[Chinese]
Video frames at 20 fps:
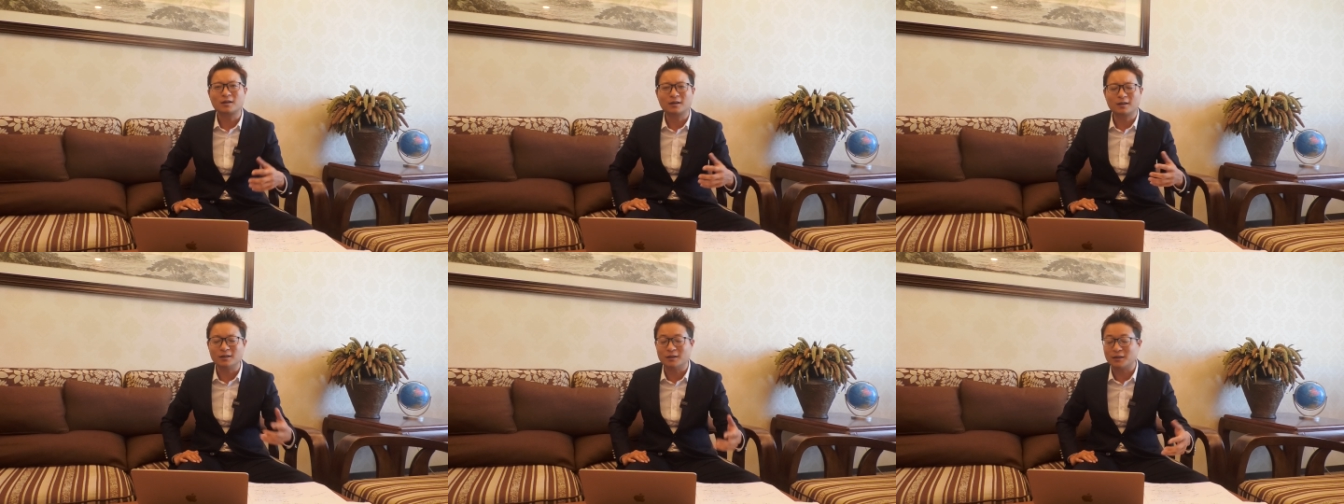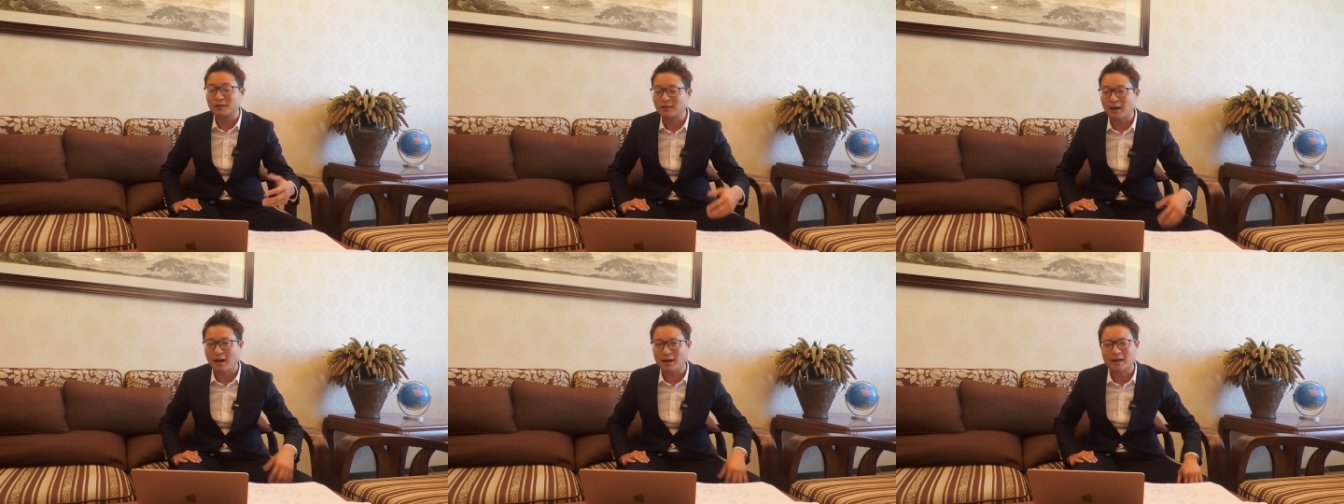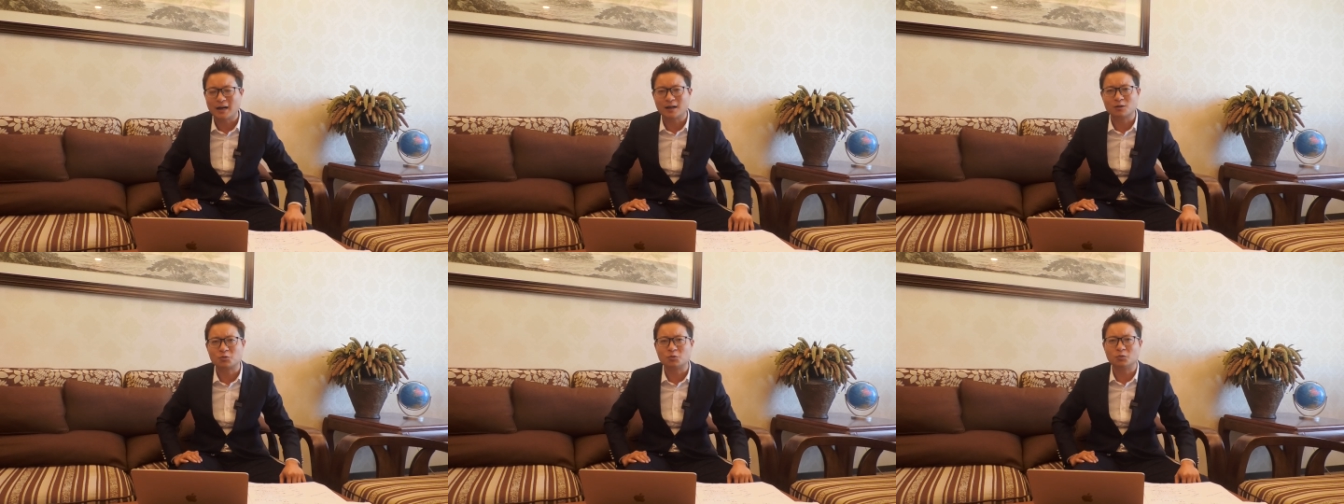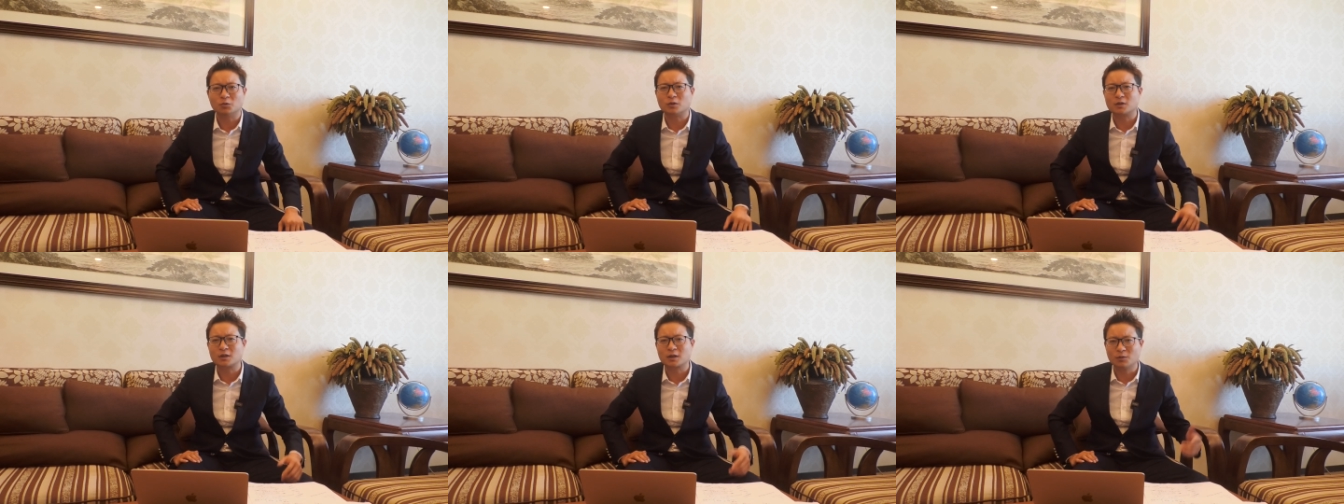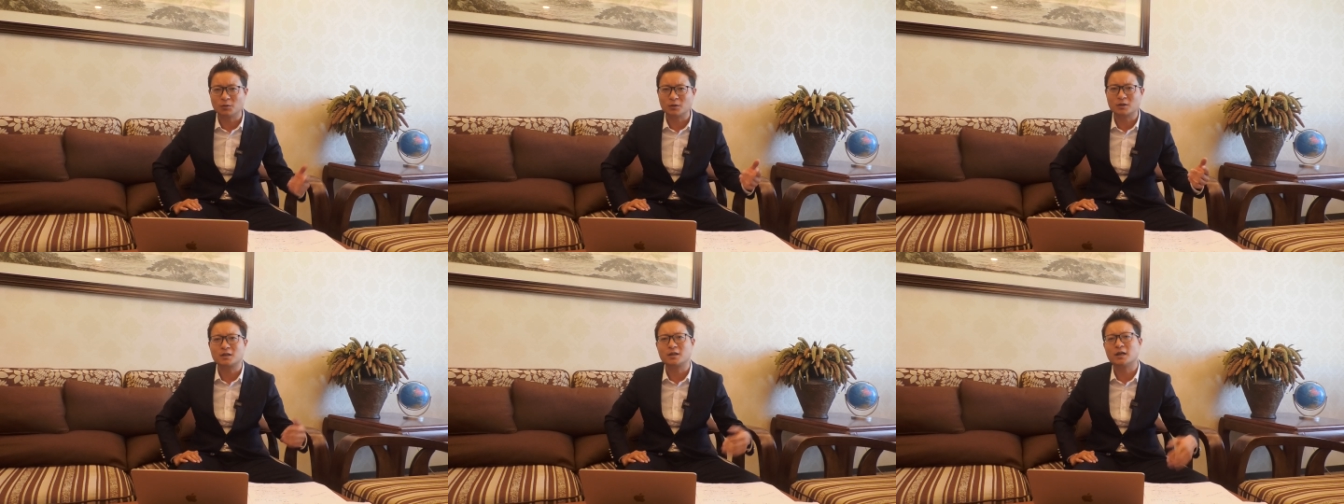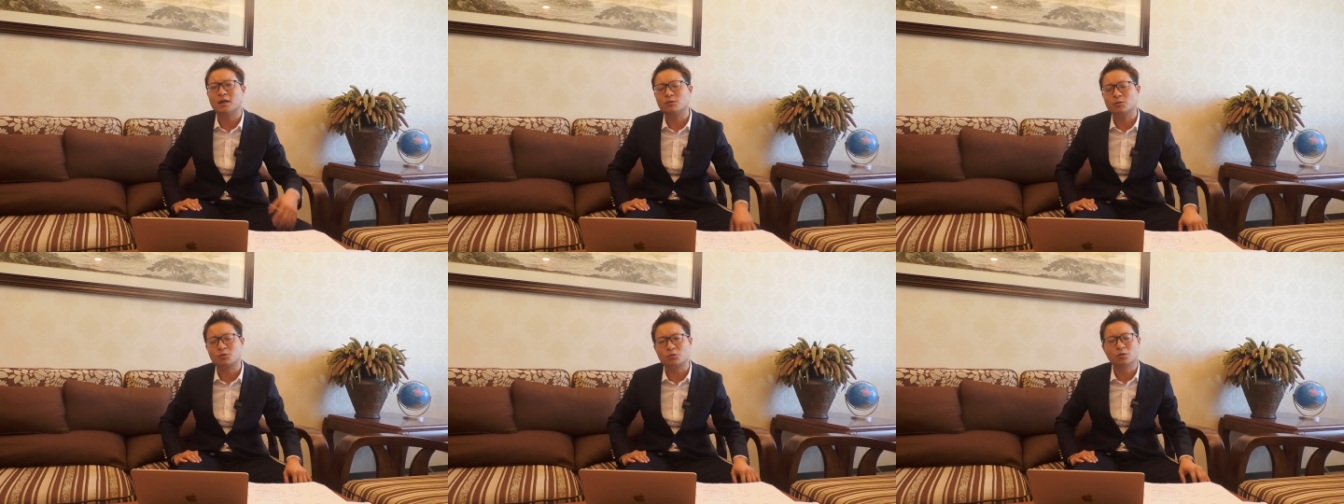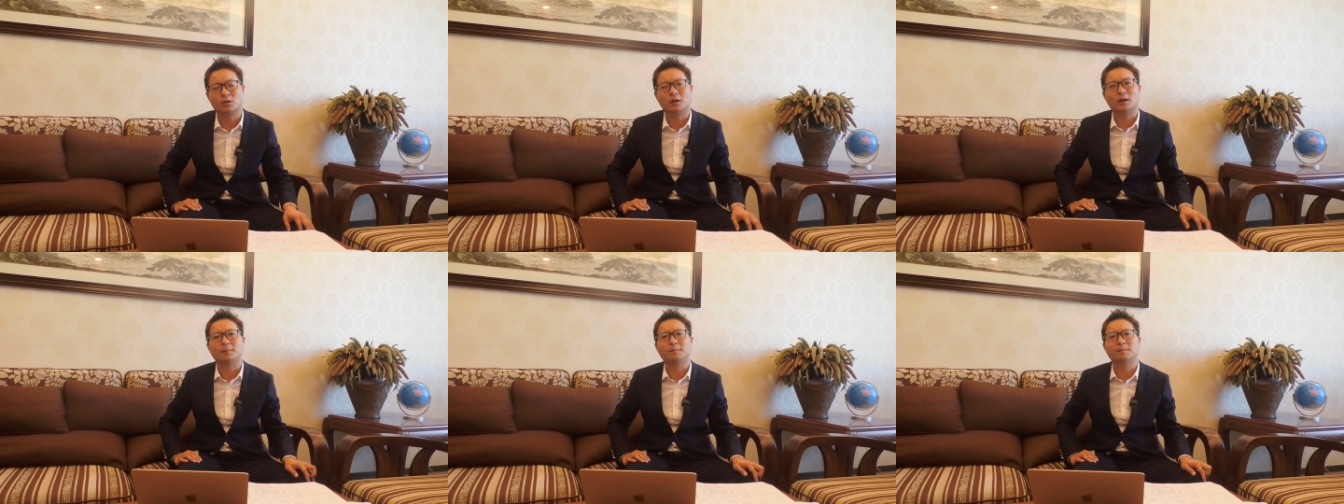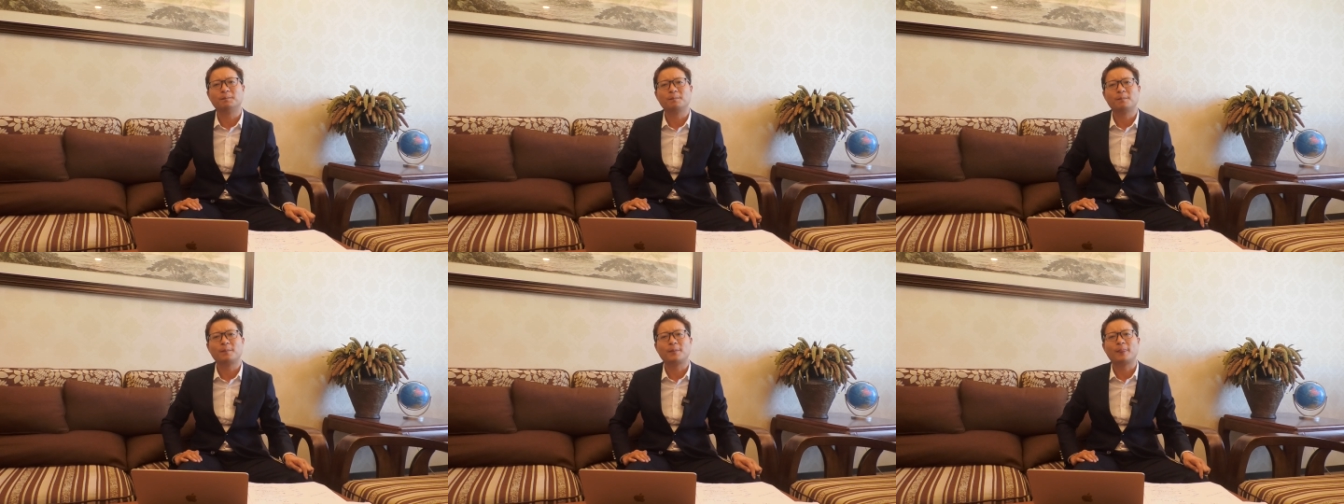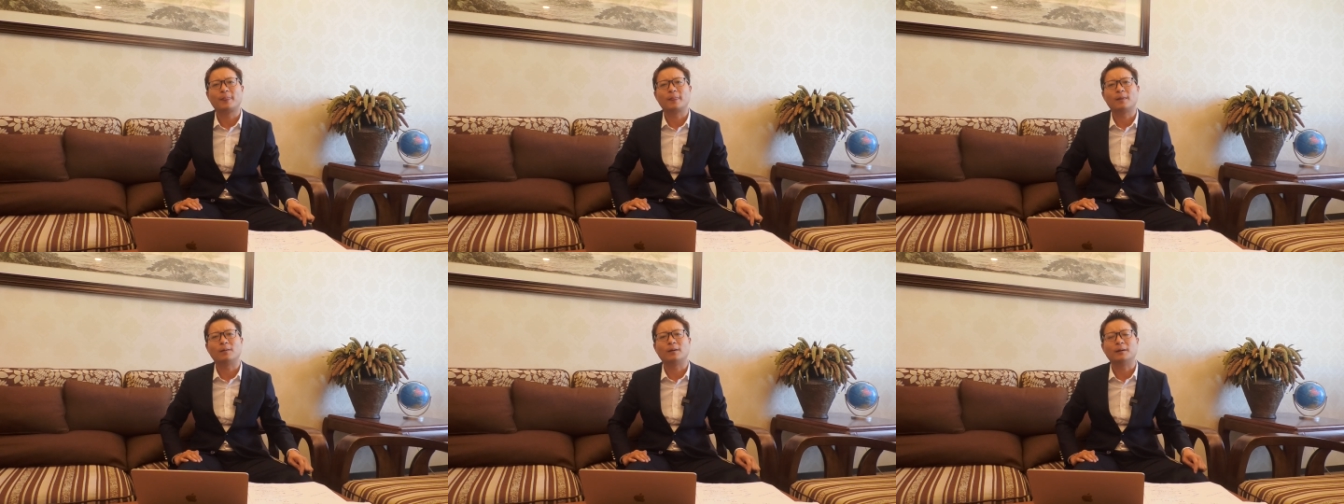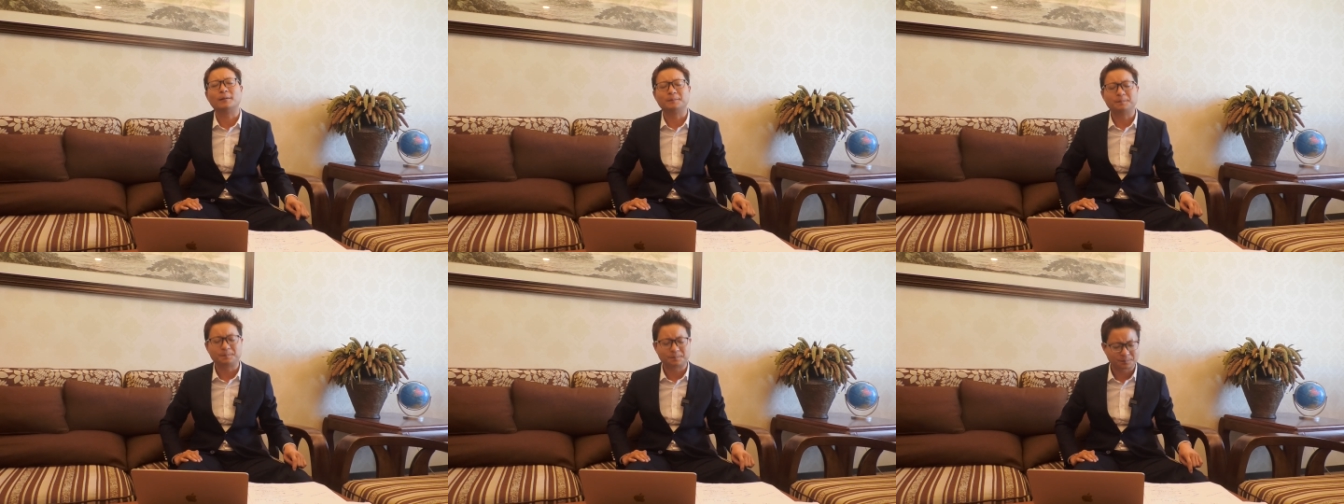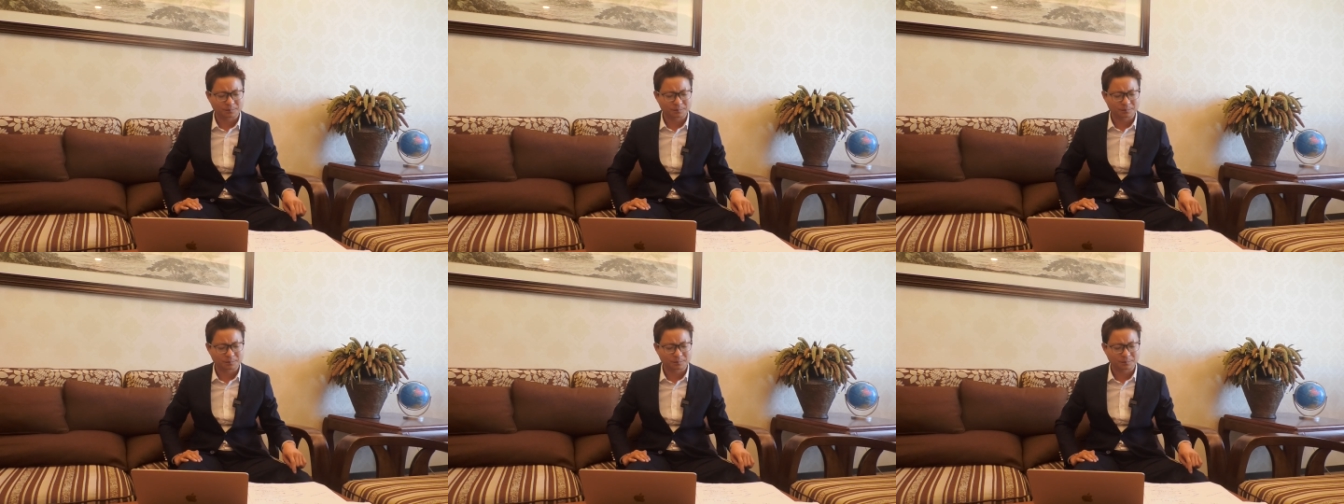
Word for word: 更能打压中国，这个我之前就说了，对吧？